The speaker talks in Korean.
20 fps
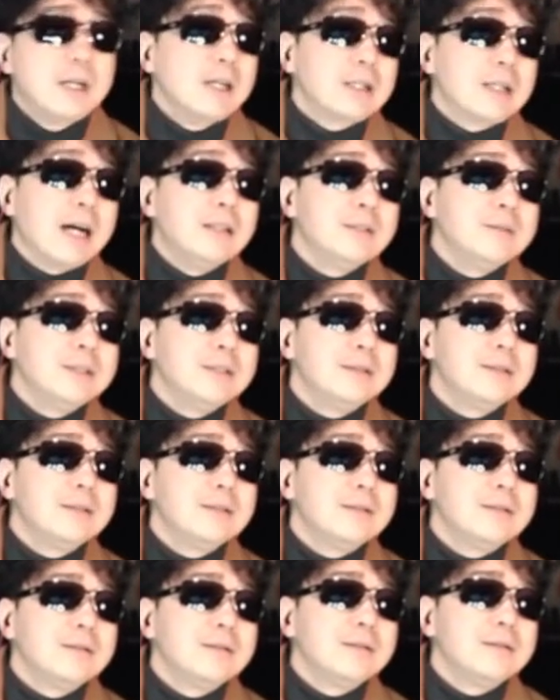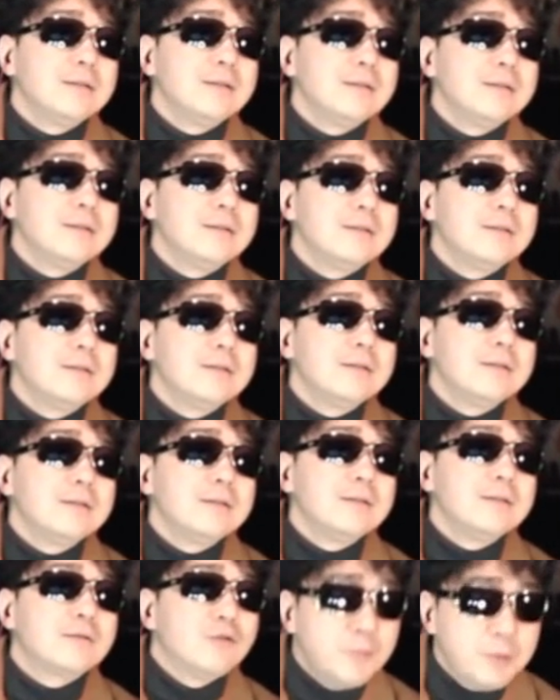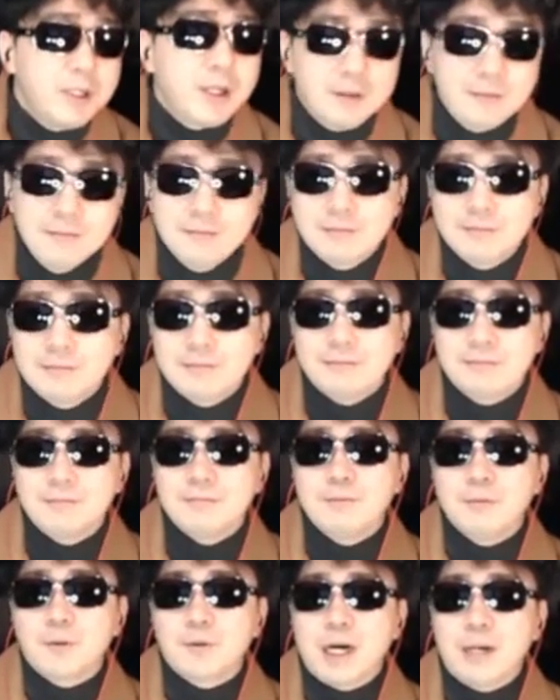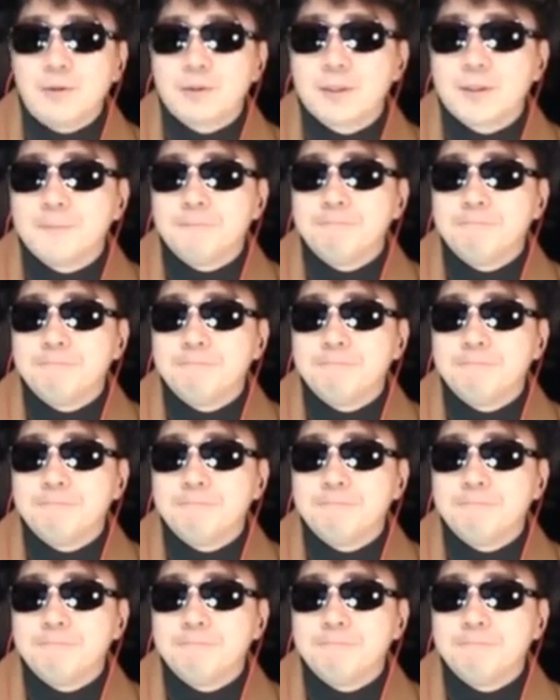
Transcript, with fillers: 다음은 국민의힘으로 가보죠.